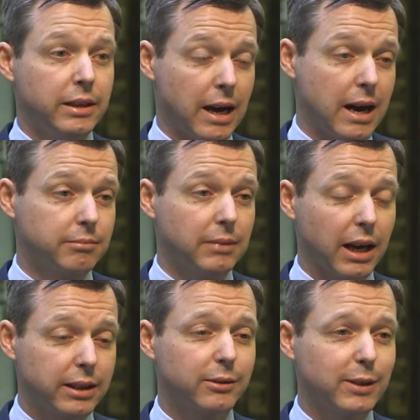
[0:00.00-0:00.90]
Ja,
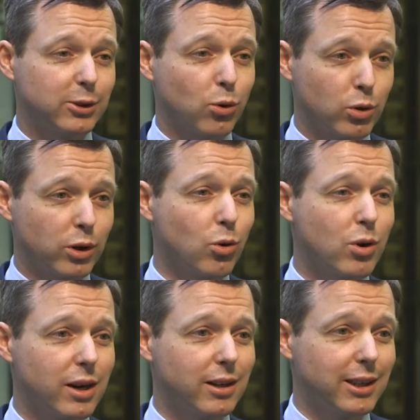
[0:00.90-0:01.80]
eine Welt ohne
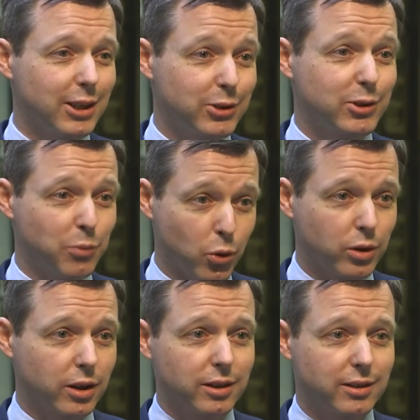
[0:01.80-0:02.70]
Hunger ist
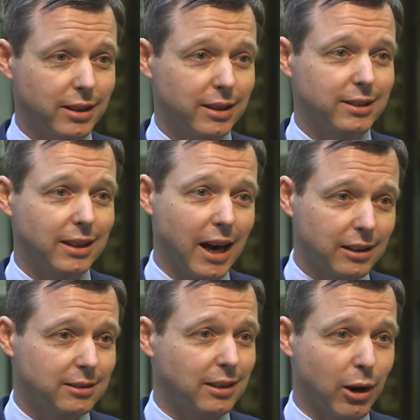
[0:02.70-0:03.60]
möglich. Die Erde
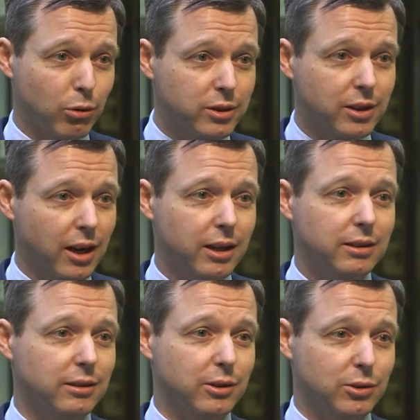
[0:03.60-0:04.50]
hat
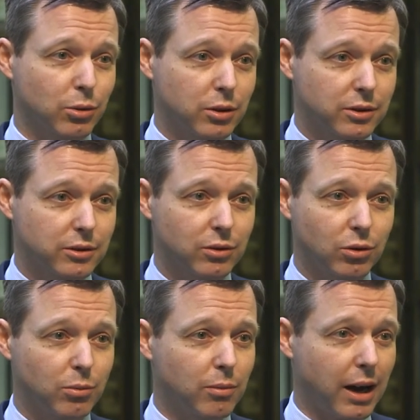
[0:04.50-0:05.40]
ausreichend Ressourcen,
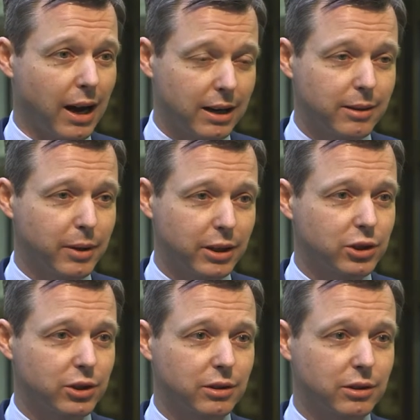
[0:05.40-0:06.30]
um alle
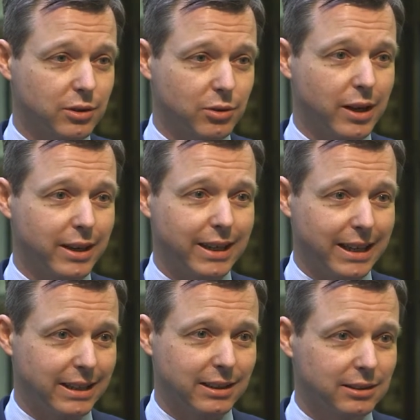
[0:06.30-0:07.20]
Menschen zu
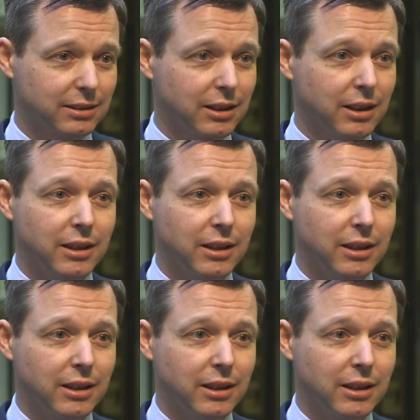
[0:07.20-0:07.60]
ernähren.